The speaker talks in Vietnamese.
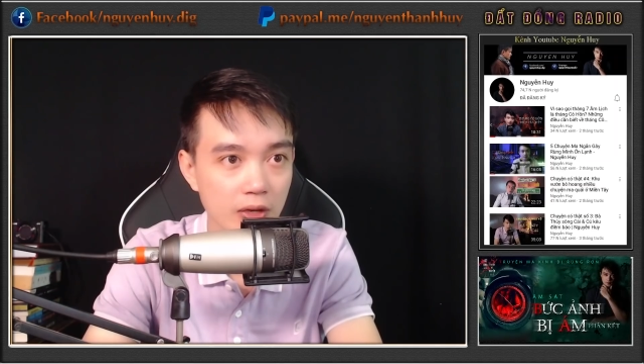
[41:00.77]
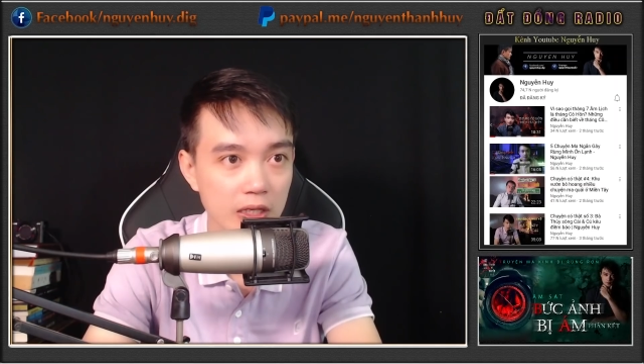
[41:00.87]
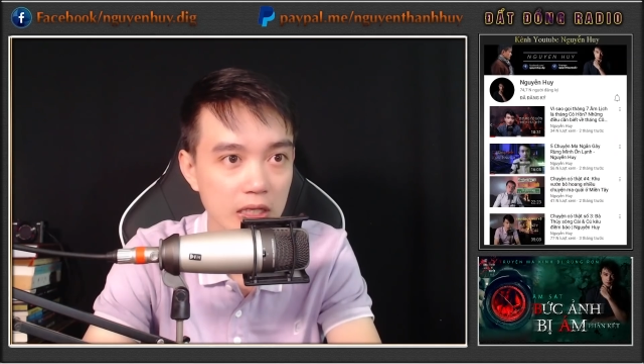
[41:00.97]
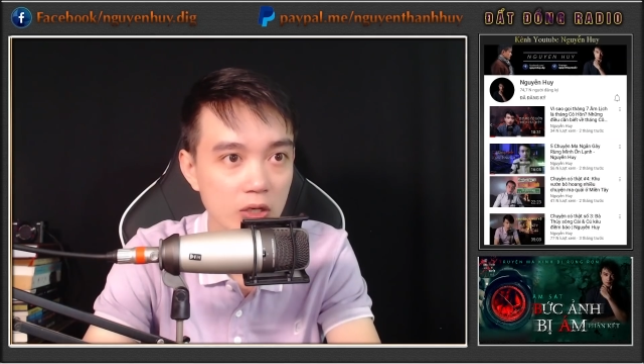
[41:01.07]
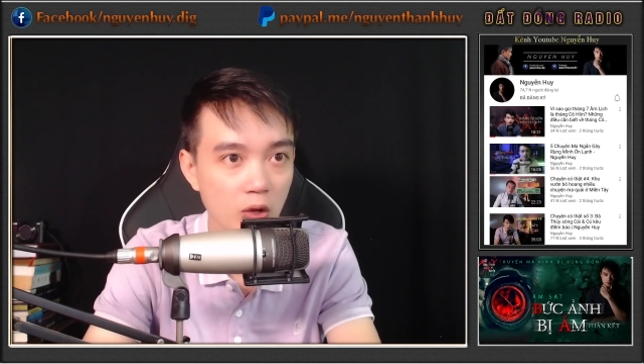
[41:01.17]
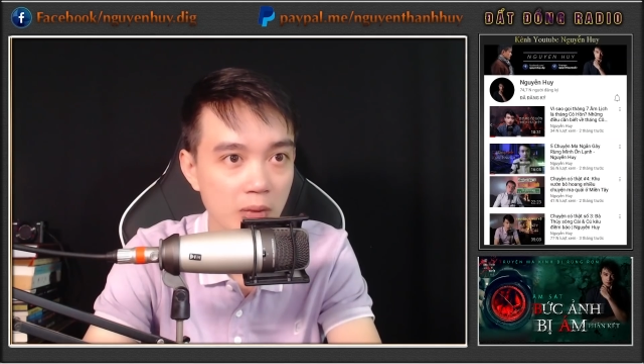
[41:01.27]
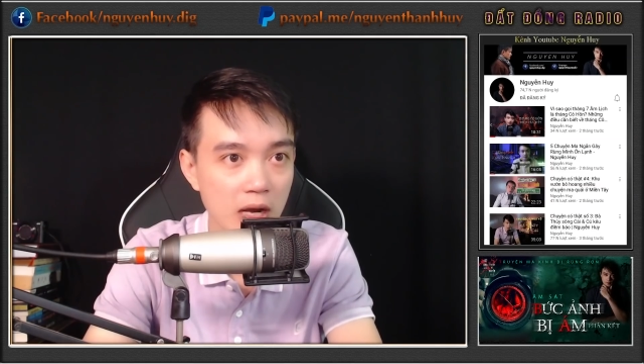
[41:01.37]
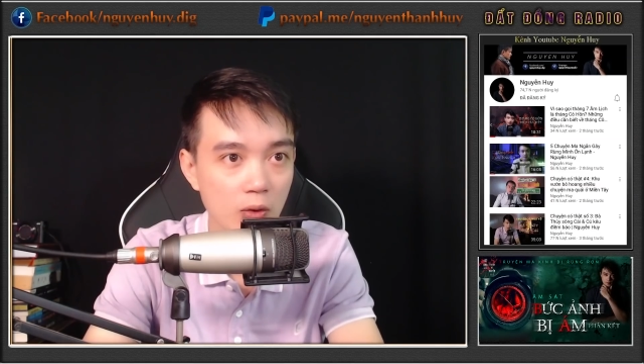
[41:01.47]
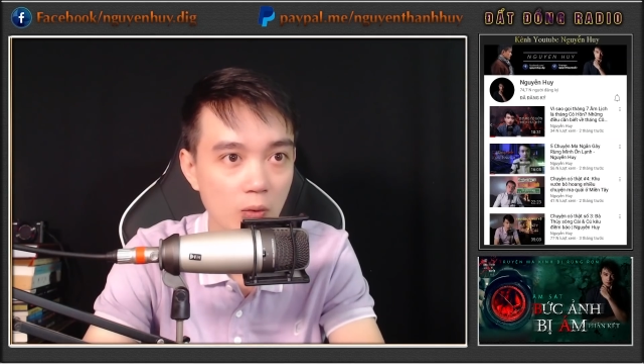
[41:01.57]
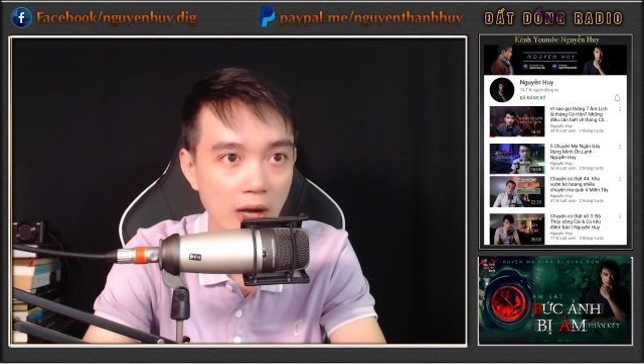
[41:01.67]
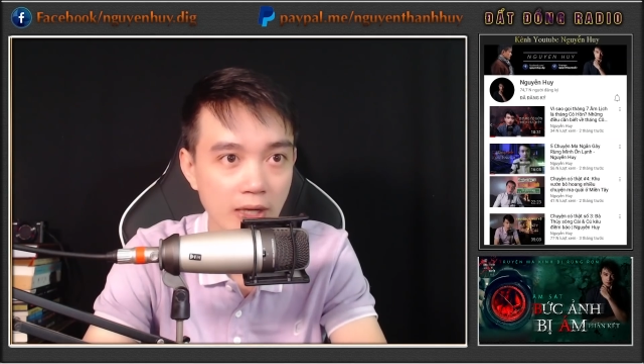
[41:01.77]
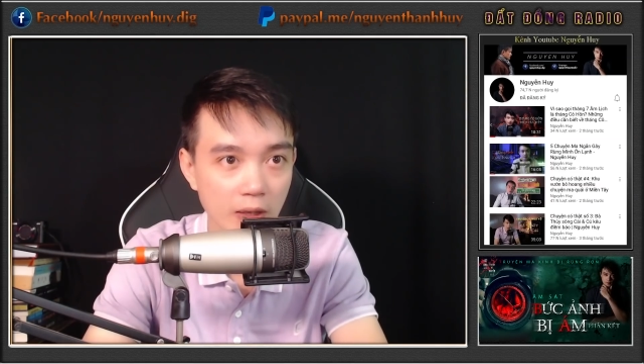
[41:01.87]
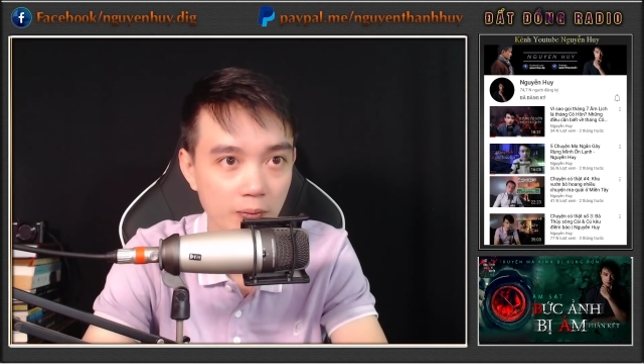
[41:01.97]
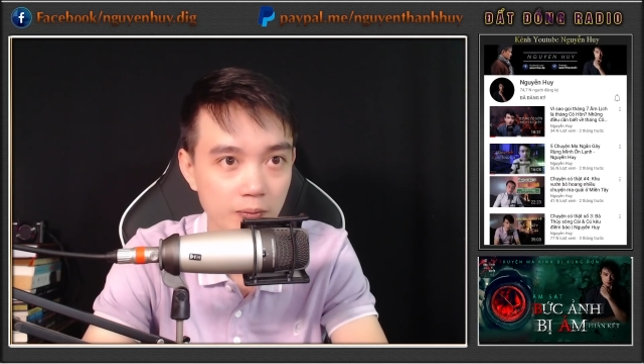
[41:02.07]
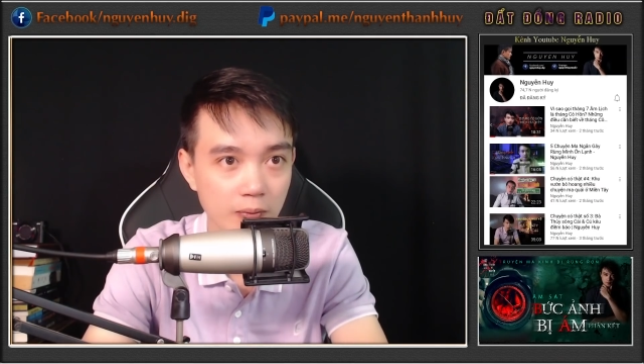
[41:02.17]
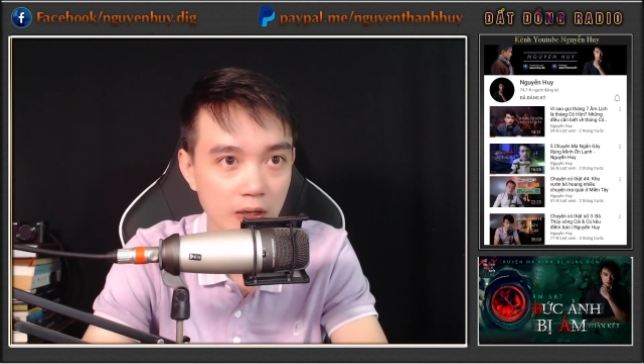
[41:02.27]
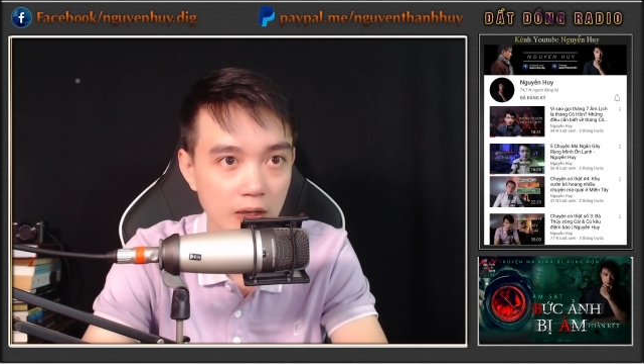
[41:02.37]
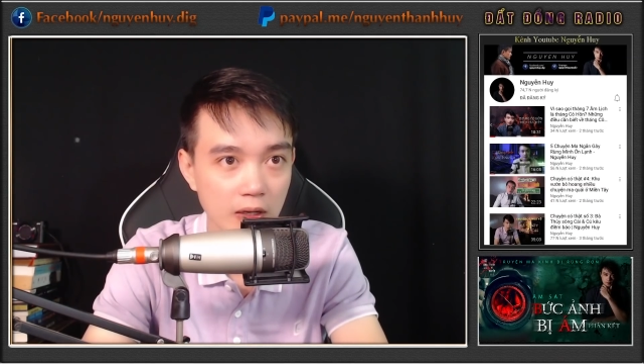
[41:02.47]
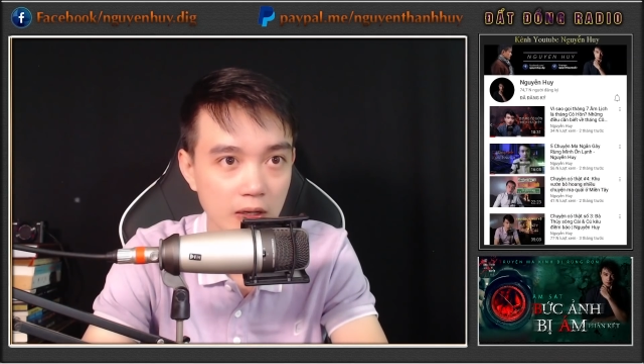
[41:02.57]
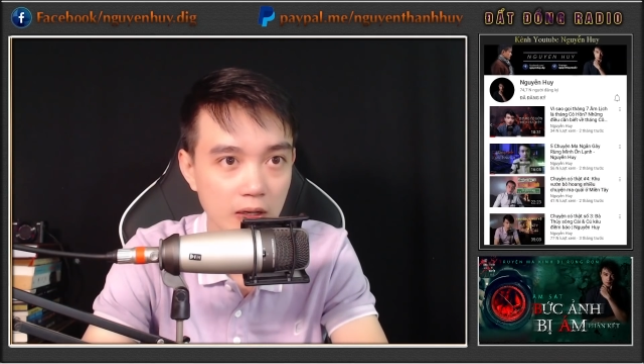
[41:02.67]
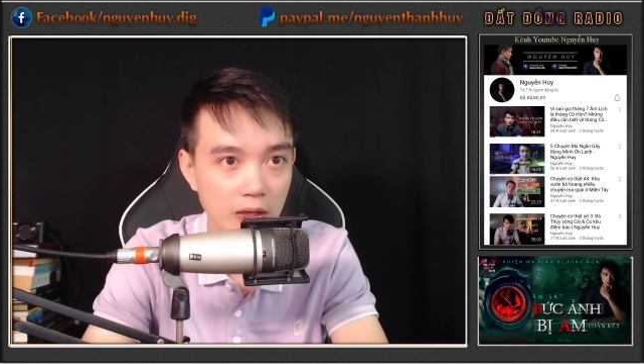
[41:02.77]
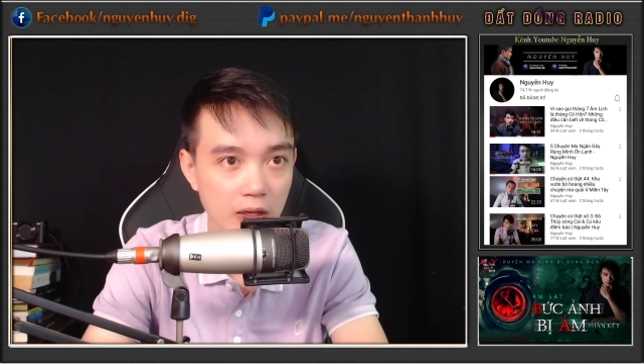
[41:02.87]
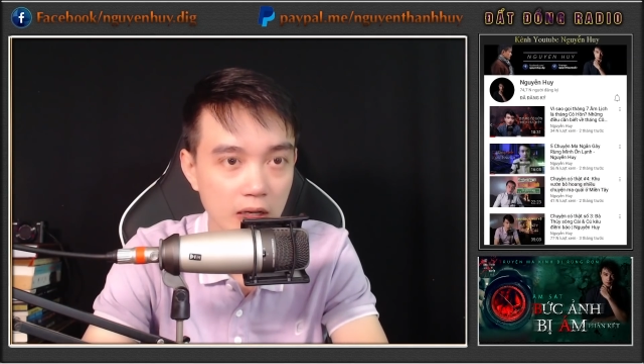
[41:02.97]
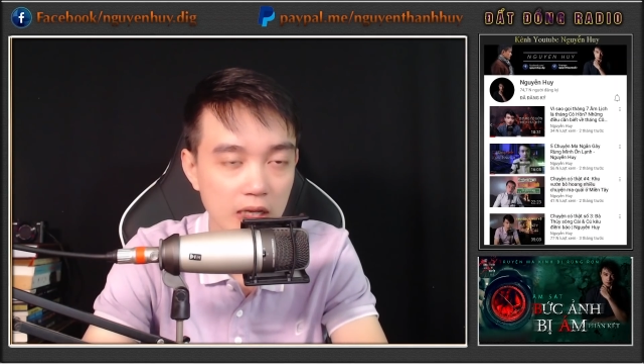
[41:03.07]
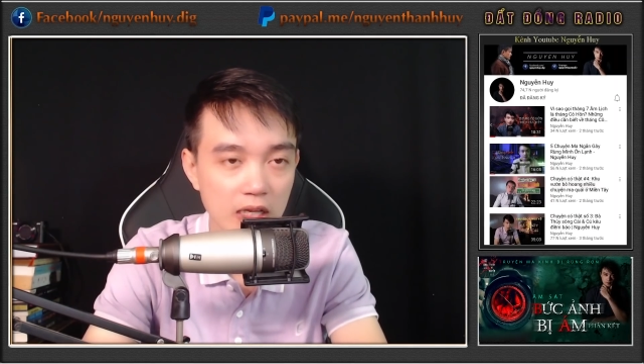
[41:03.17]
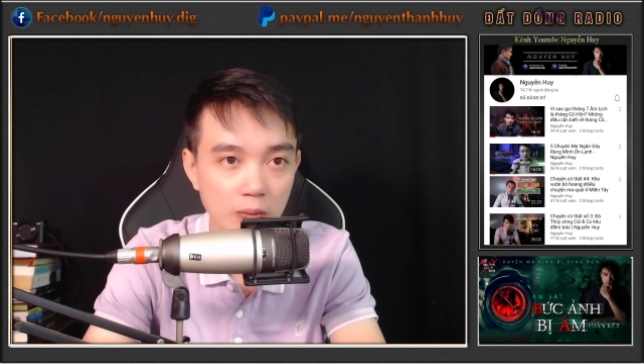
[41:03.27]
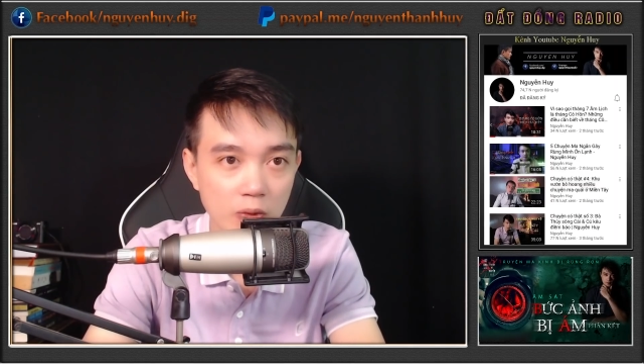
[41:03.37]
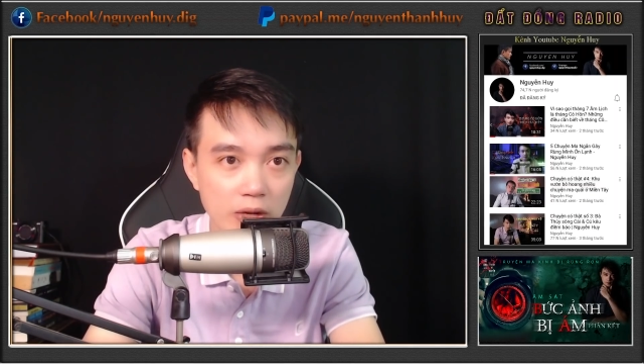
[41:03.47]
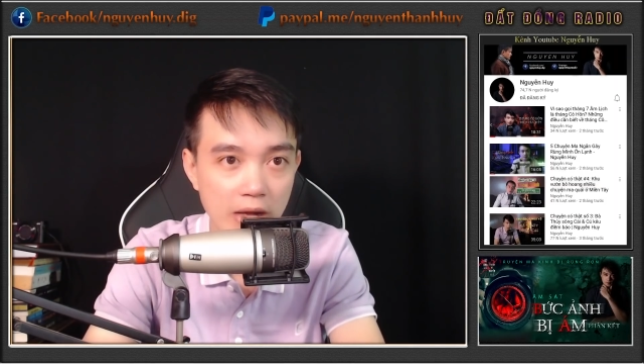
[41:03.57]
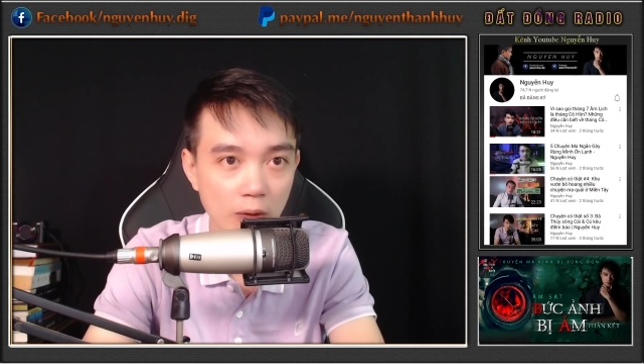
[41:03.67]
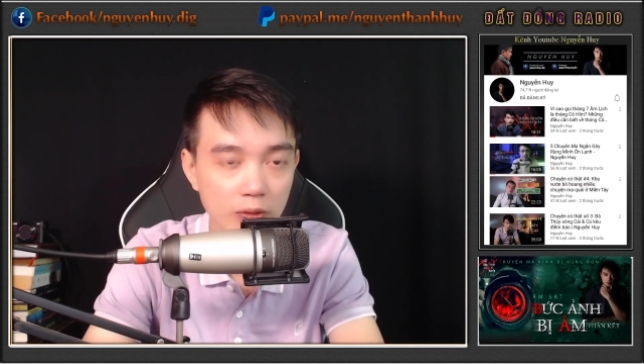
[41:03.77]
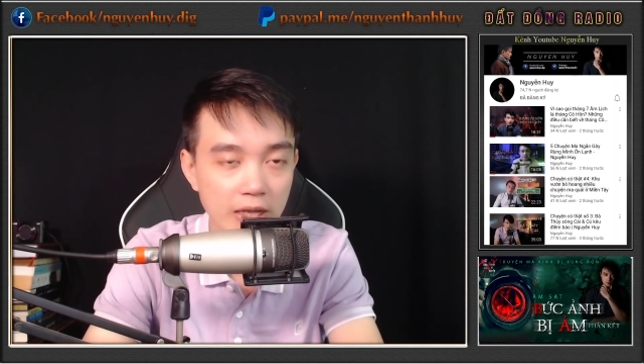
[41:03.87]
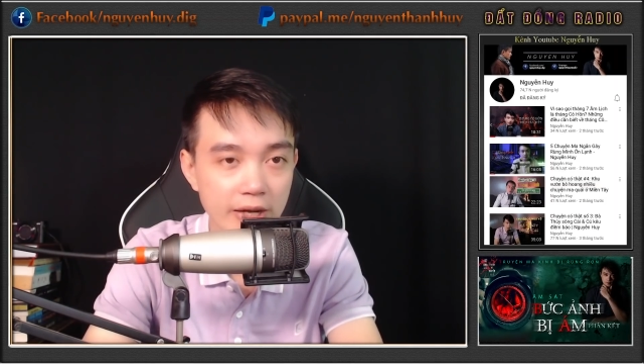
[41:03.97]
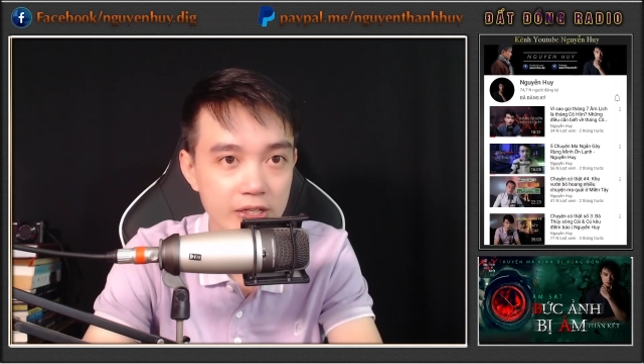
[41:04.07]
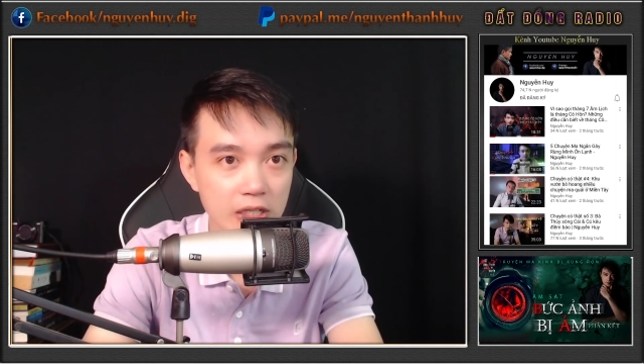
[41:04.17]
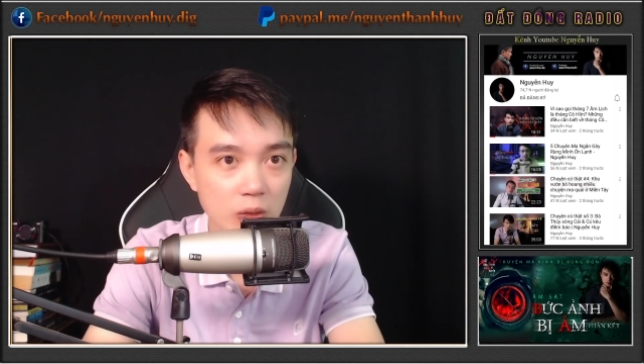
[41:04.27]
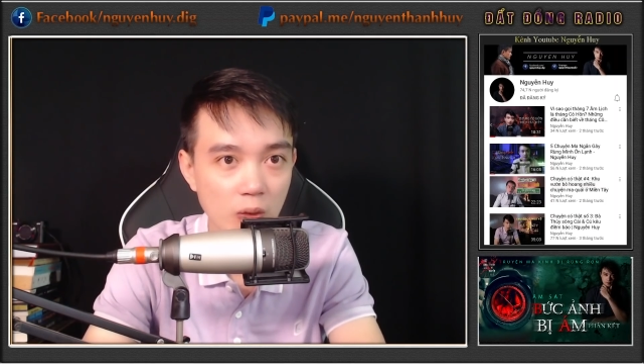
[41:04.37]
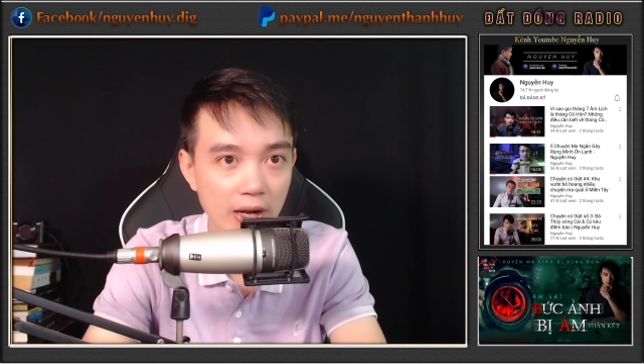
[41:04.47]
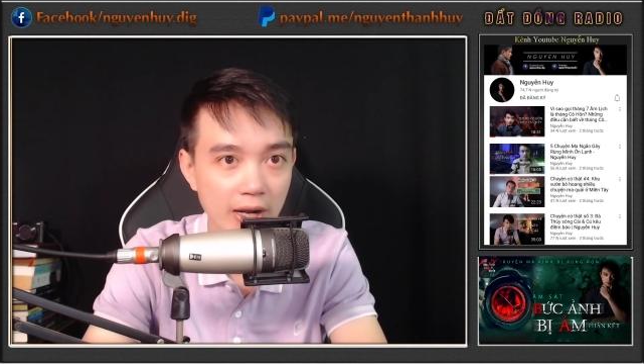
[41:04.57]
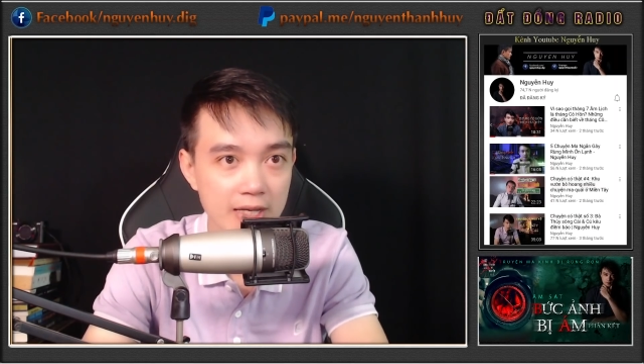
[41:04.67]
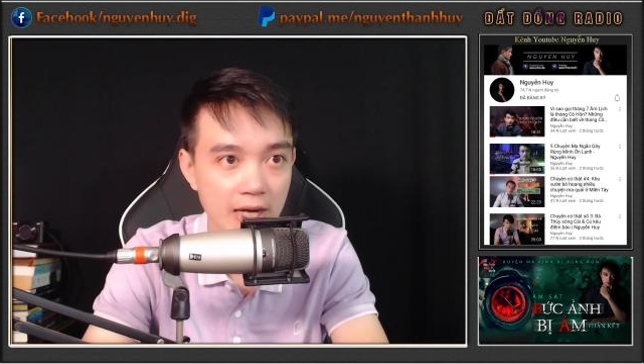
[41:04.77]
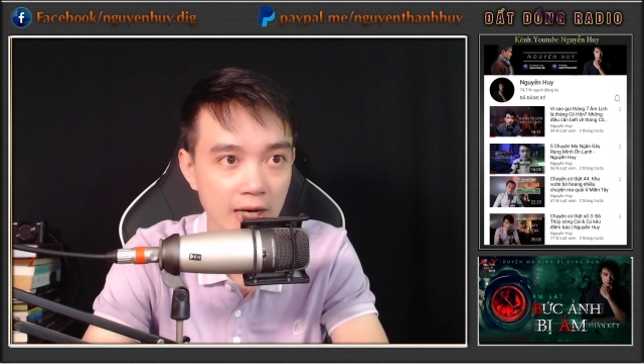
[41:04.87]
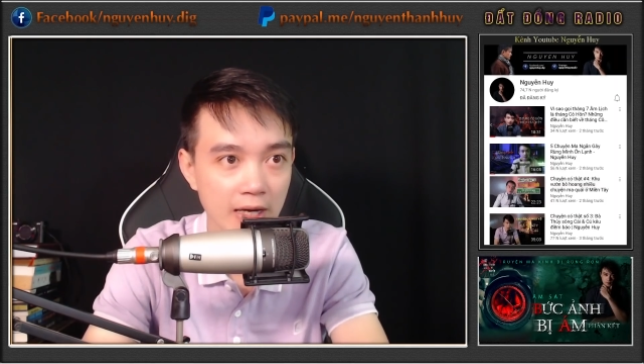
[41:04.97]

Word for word: với đôi mắt quán độc, giọng nói gào thét trích qua kẽ răng.